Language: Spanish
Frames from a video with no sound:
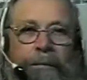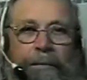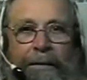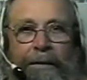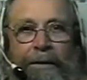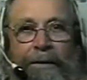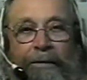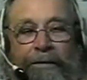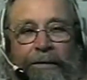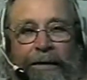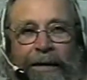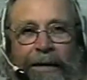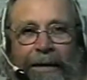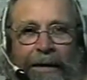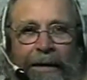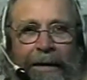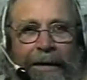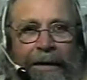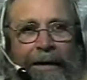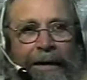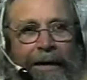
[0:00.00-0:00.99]

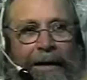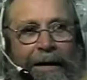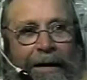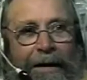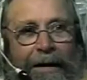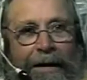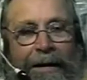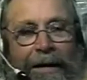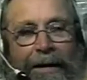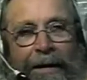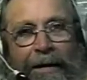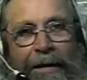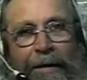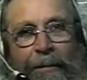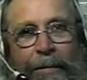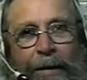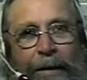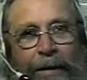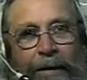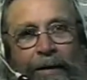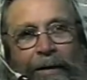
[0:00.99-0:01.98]
Entonces,
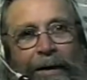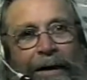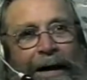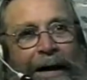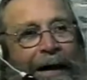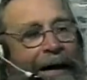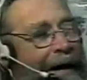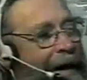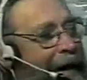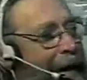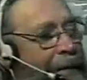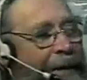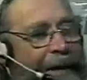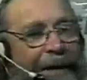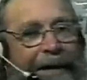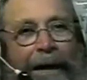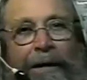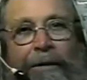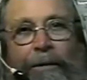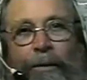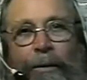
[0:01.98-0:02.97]
perdone,
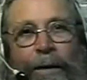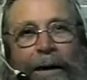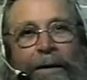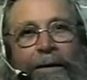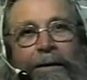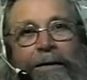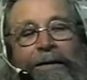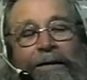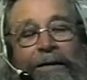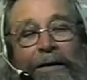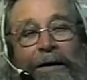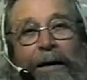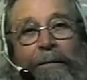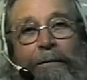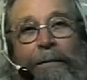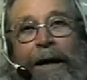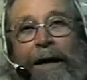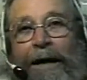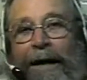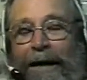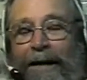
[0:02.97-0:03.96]
capitán cubano que se
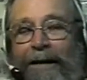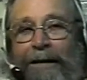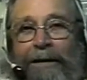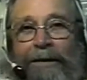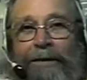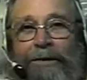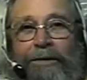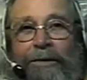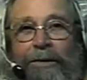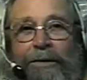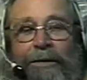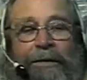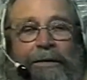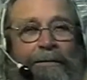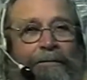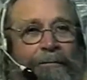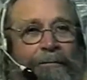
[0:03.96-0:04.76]
llama Castillo.